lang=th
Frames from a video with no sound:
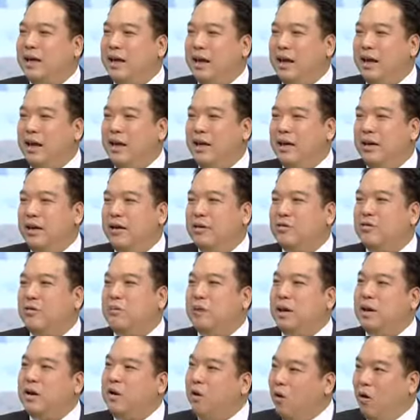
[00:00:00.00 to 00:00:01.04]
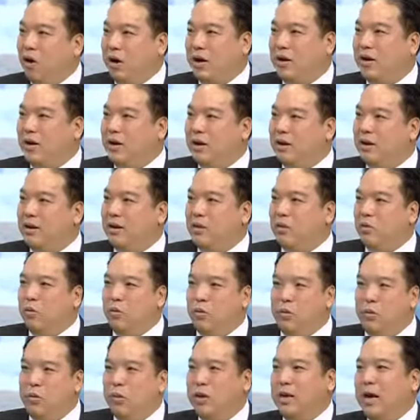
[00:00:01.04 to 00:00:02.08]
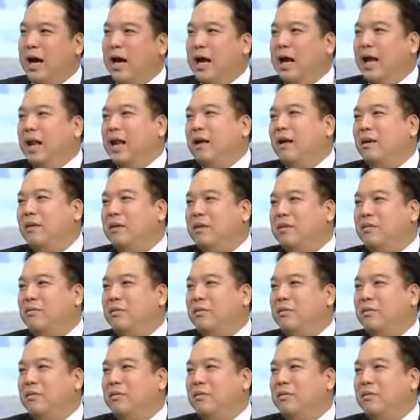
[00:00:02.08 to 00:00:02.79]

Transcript: ในสมัยก่อน โอ้ยนานละ